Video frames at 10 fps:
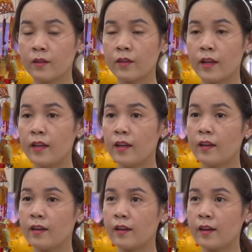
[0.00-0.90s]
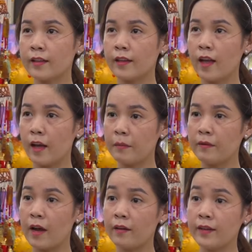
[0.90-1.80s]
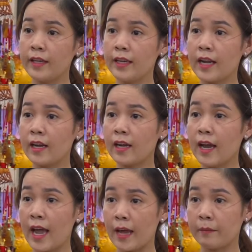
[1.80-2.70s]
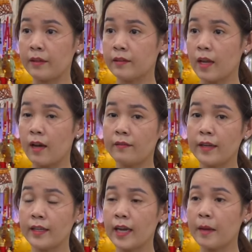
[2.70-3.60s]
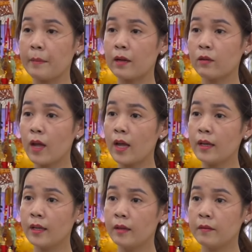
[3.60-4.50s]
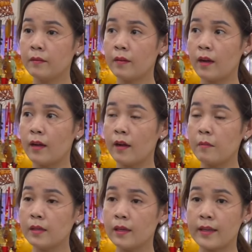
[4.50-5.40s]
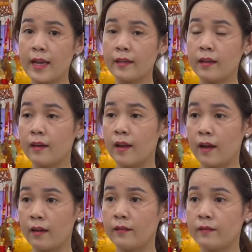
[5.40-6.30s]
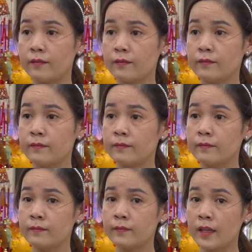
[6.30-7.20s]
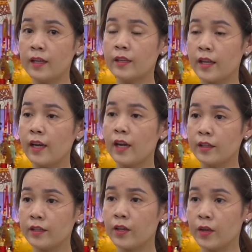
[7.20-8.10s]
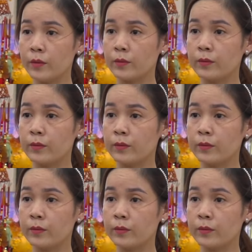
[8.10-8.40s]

Tôi thấy à, nó rất là tiện lợi, mình đỡ phải đi ra ngân hàng, mình đỡ phải khai báo thuế, à, đỡ mất thời gian chờ đợi, cái nó tiện lợi rất nhiều.